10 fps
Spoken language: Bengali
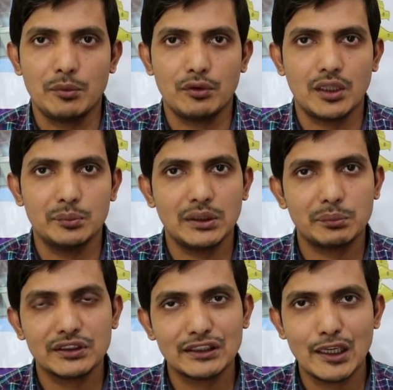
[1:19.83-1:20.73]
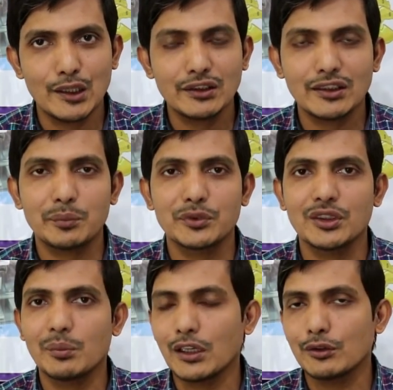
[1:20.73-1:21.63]
এবং আমি আপনি গ্যারান্টেড আপনি
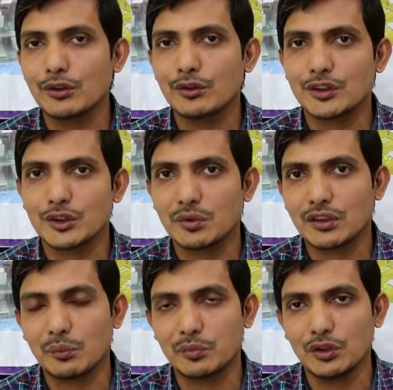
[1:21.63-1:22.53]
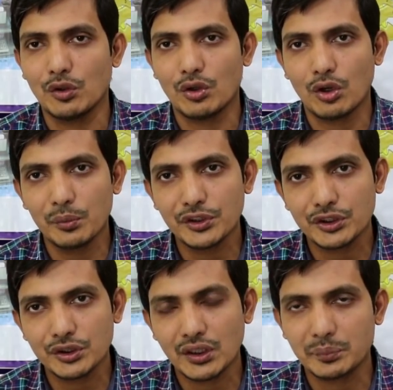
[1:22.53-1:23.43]
যদি ভালো করে করতে পারেন আপনি
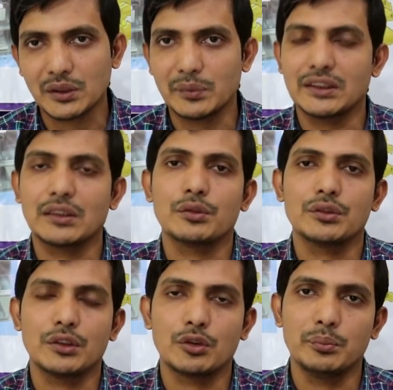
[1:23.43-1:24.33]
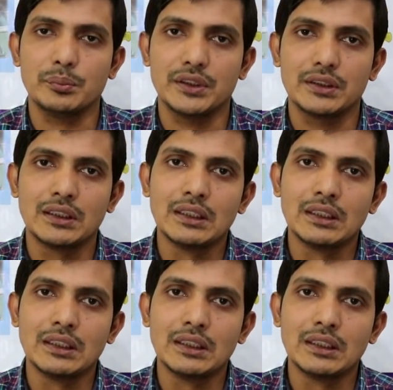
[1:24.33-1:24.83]
অবশ্যই আপনার ব্যথা কমবে